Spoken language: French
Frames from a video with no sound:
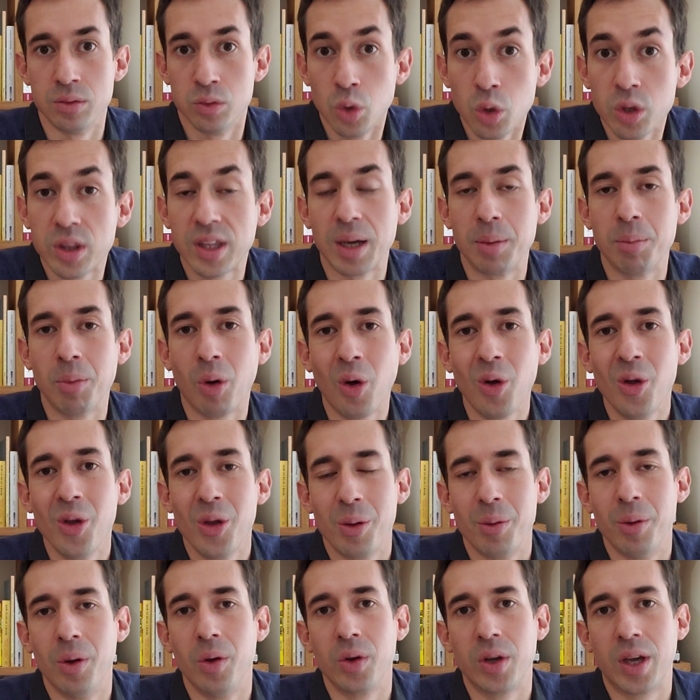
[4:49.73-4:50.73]
notamment
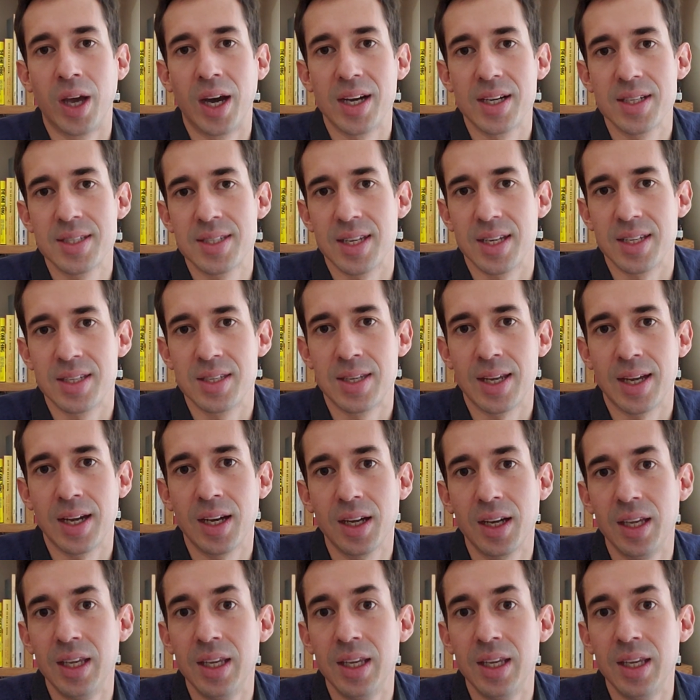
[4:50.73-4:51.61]
euh, grâce à ça.